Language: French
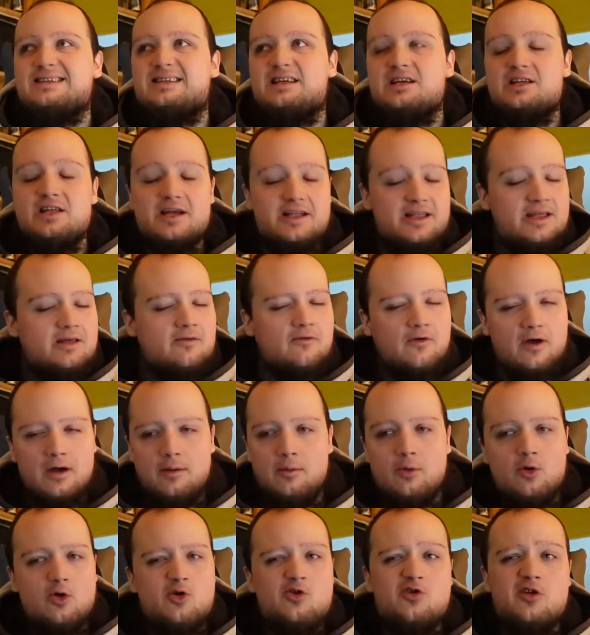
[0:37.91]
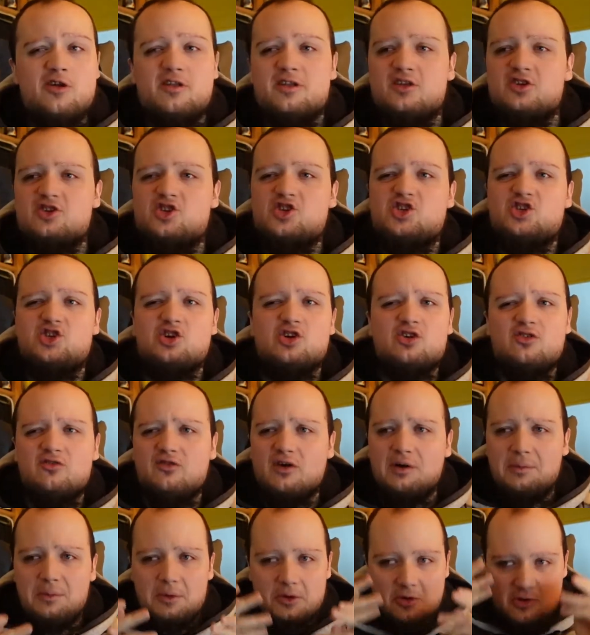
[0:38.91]
c'est une année vraiment une année de chiottes,
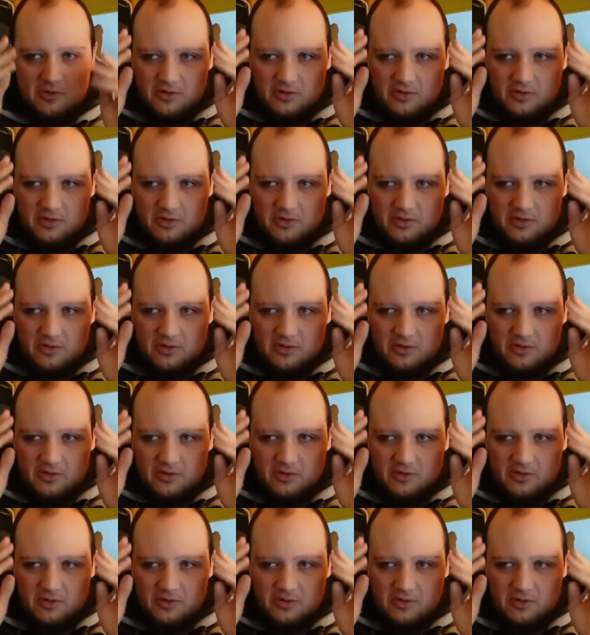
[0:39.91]
vraiment